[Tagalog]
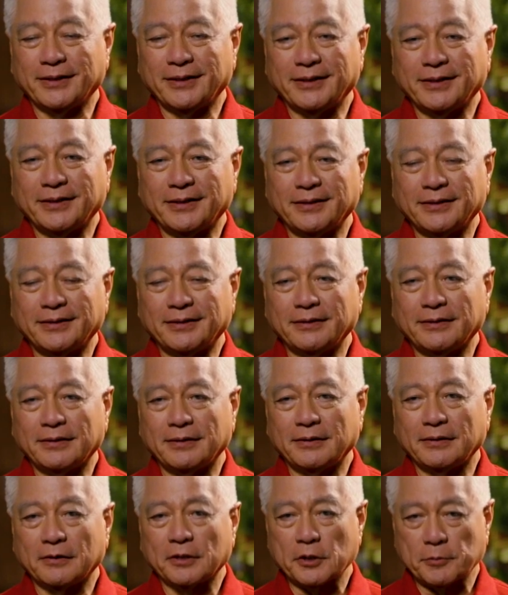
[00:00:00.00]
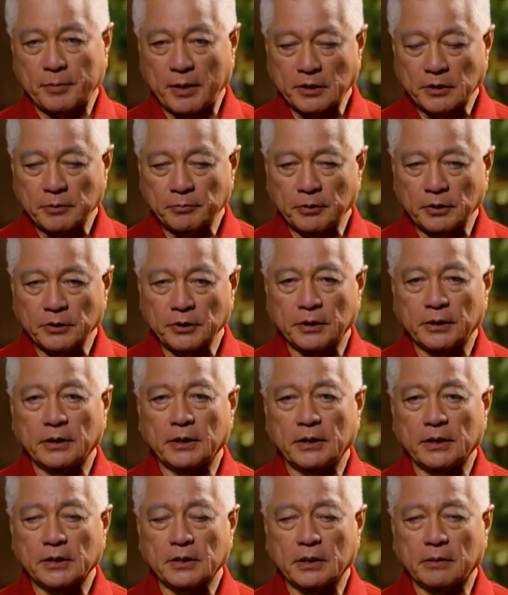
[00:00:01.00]
uh, responsible
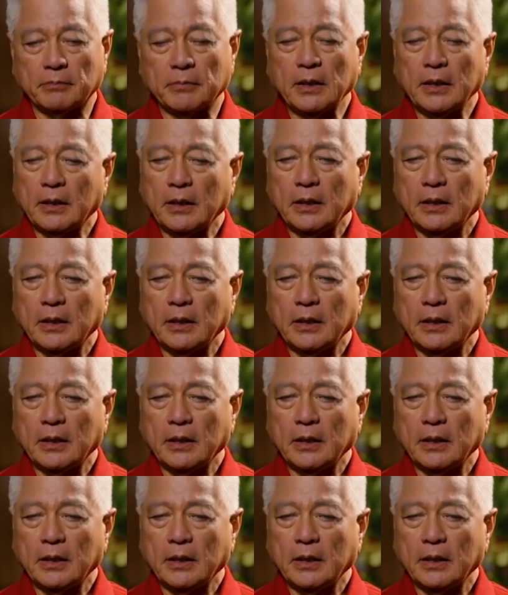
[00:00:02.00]
journalism,